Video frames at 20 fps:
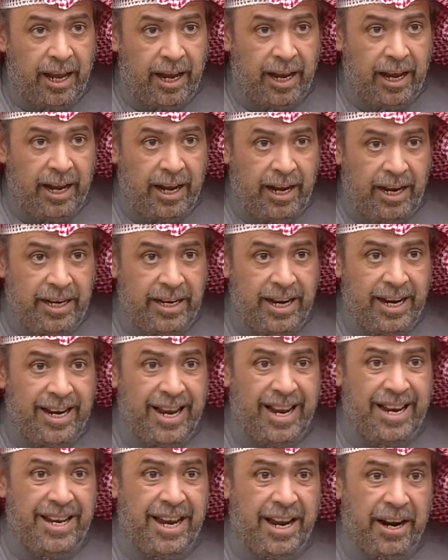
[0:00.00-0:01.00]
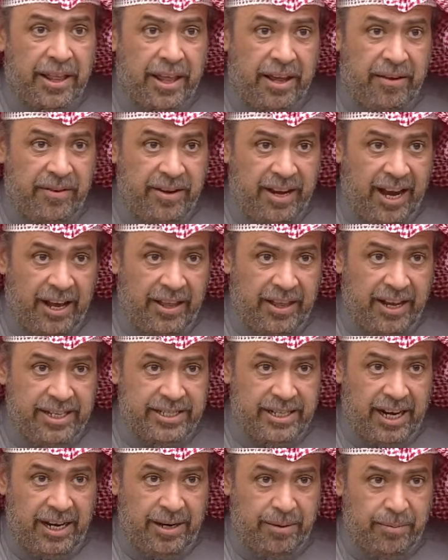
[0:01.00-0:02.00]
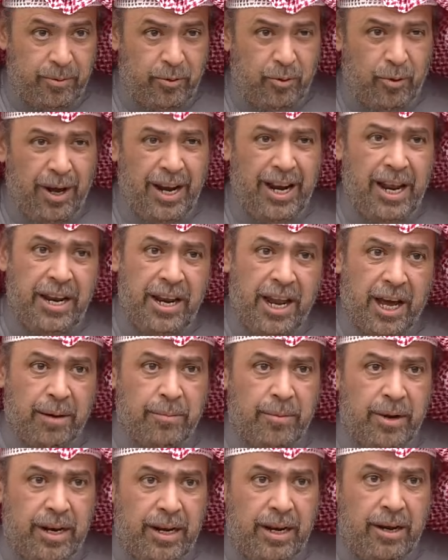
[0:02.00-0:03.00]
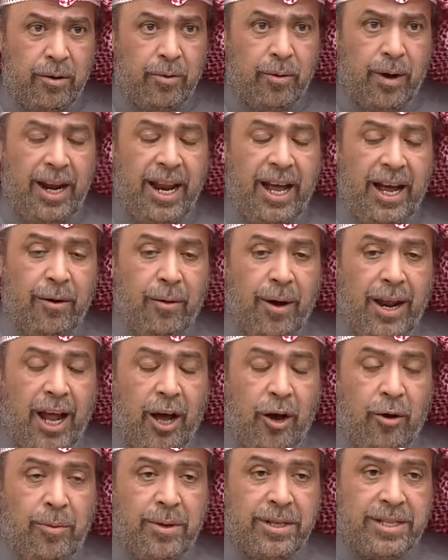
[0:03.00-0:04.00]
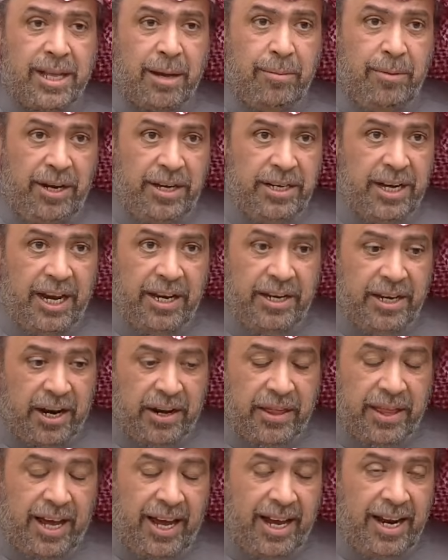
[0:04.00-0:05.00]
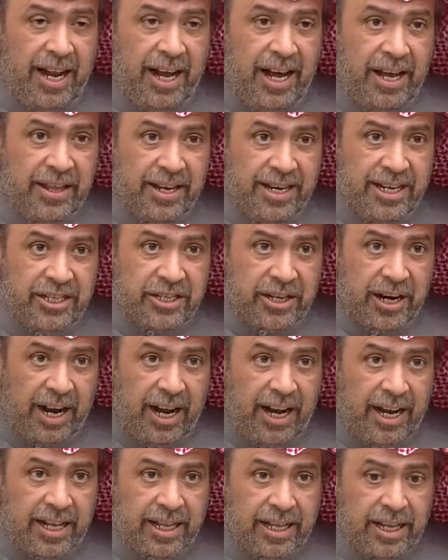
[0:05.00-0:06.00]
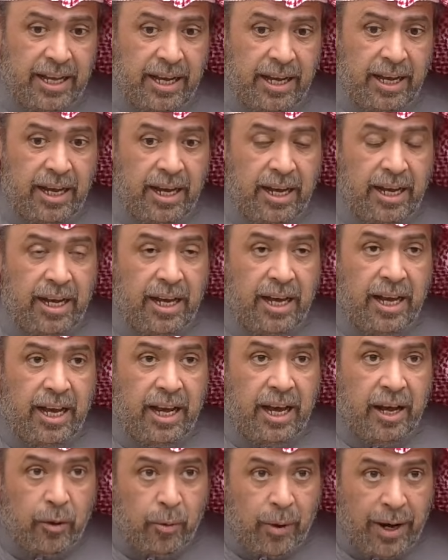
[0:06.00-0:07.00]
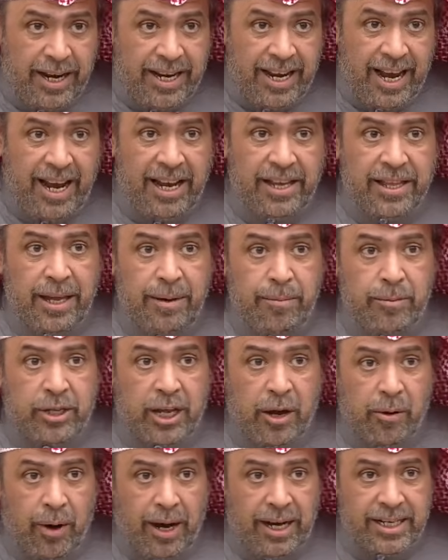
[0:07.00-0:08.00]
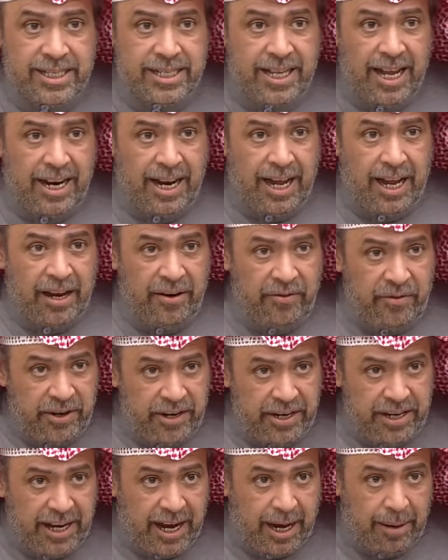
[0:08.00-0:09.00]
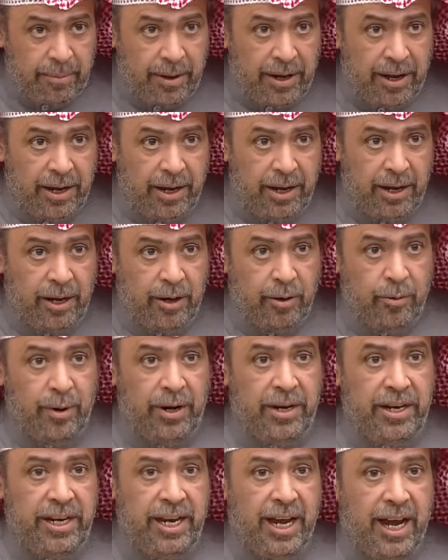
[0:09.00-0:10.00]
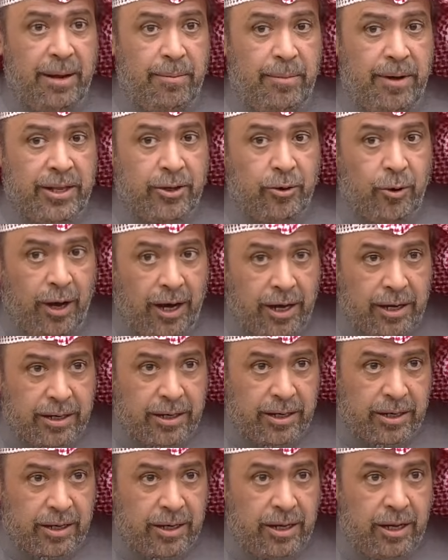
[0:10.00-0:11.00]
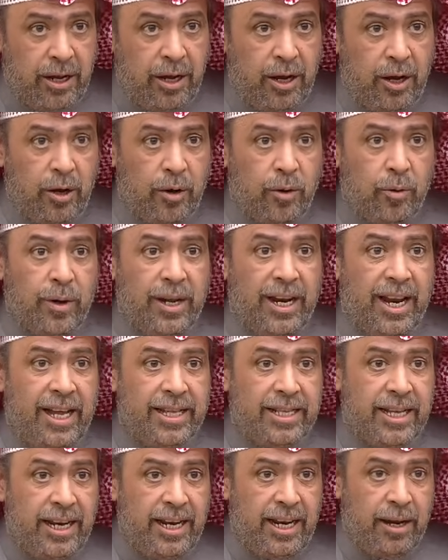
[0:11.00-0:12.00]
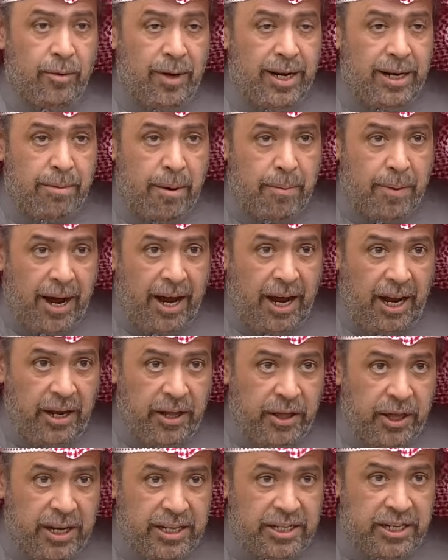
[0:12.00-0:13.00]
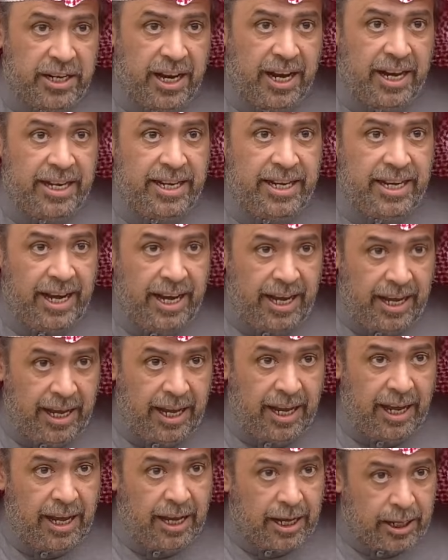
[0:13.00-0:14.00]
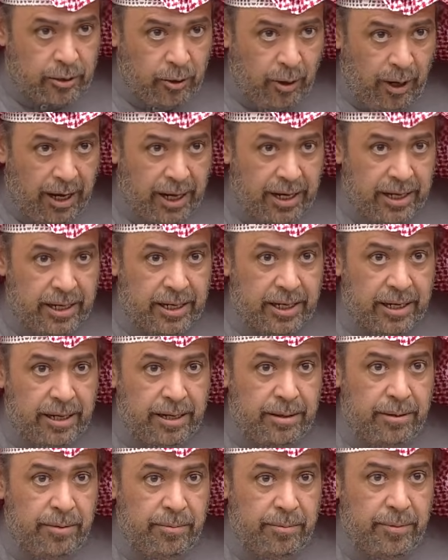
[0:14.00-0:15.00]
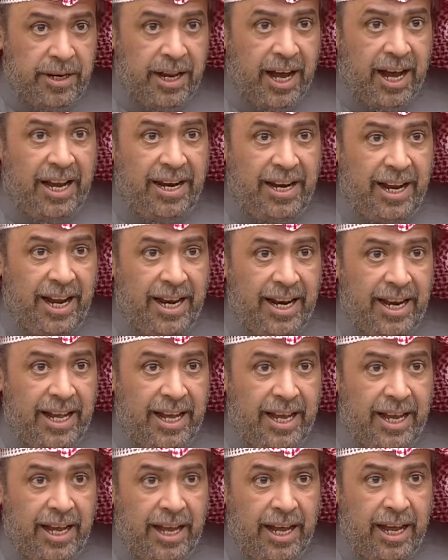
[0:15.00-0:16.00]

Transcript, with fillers: احنا لن نرضى في هذا الجانب. ولن نقبل ولا, ولا هو من طبعنا أن نرضى على هذه الإجراءات وهي أيضا متواجدة الآن في النيابة والنيابة تحقق والادله والمباحث الجنائية تحقق بناء على